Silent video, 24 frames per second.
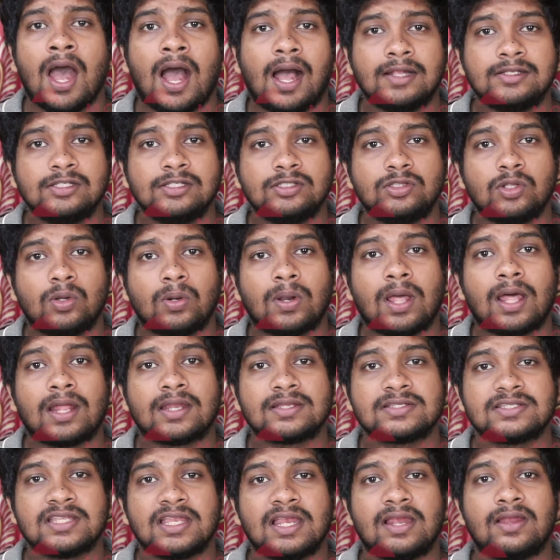அஜித்தோட
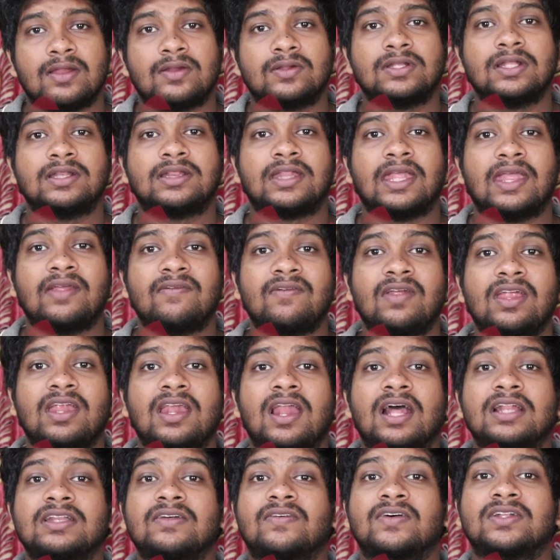அரசியலை வந்து
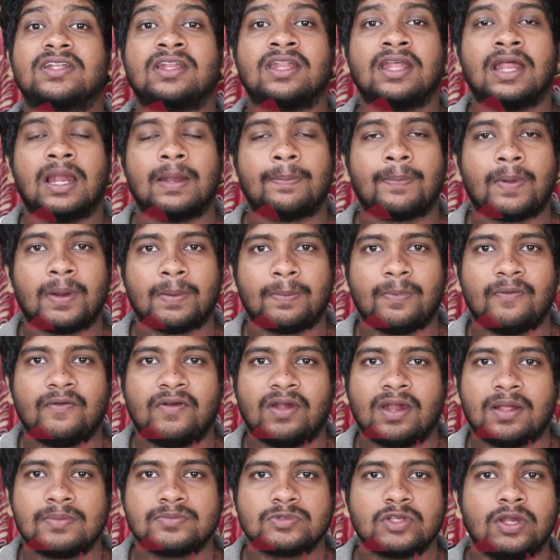தேவையில்லாத வதந்திகளை பரப்ப
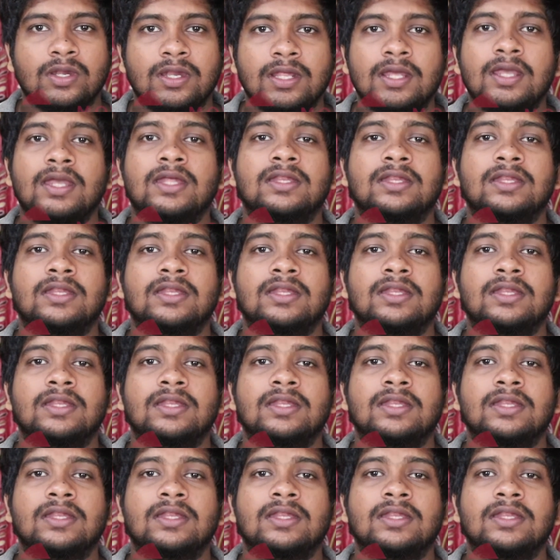வேண்டாம்னு சொல்லிட்டு